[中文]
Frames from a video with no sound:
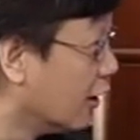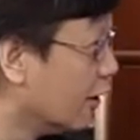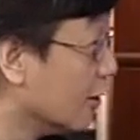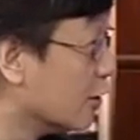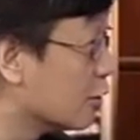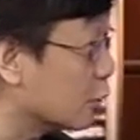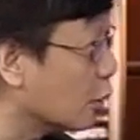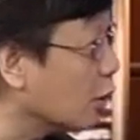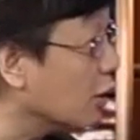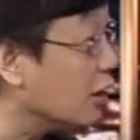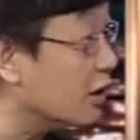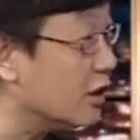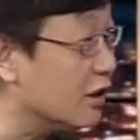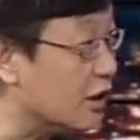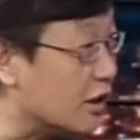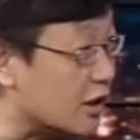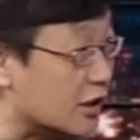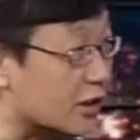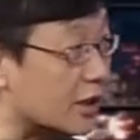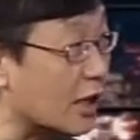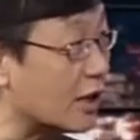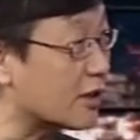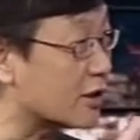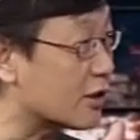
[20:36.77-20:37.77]
所以你
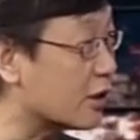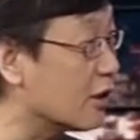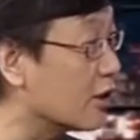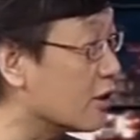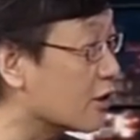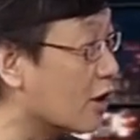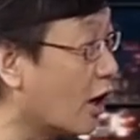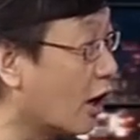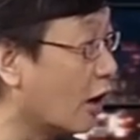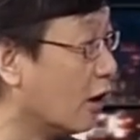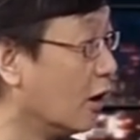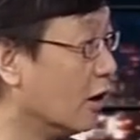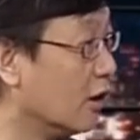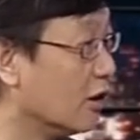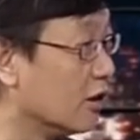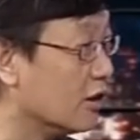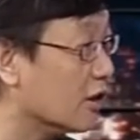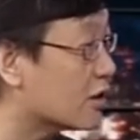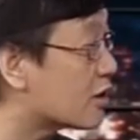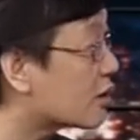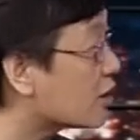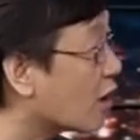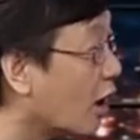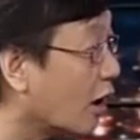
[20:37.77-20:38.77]
在车上，你
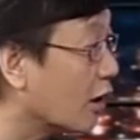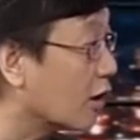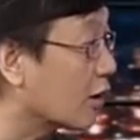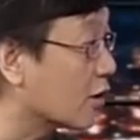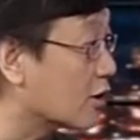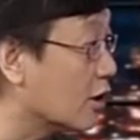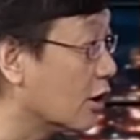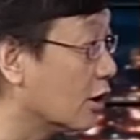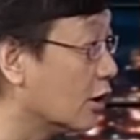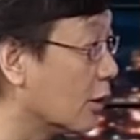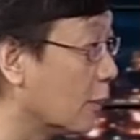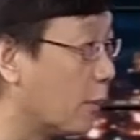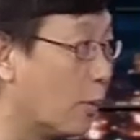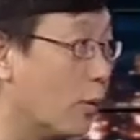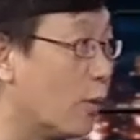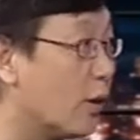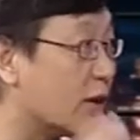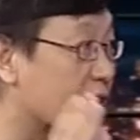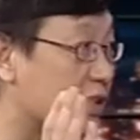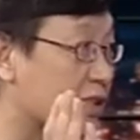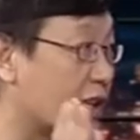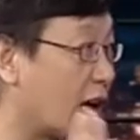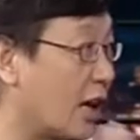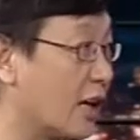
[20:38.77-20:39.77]
上了车的不会
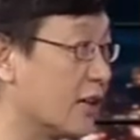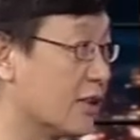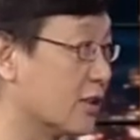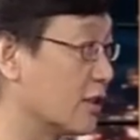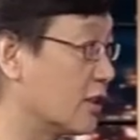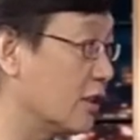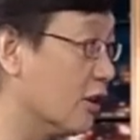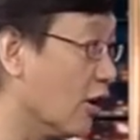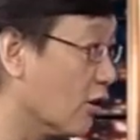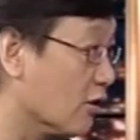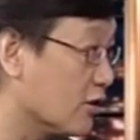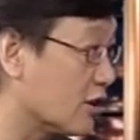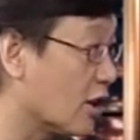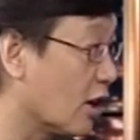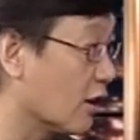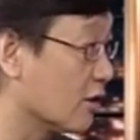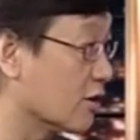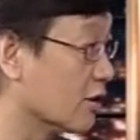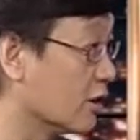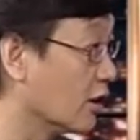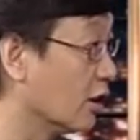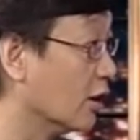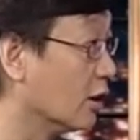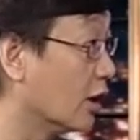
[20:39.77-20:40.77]
踩要上
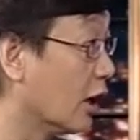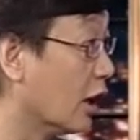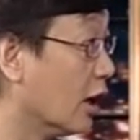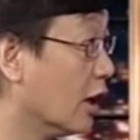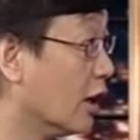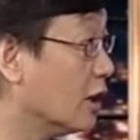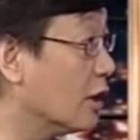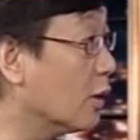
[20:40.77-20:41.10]
车的，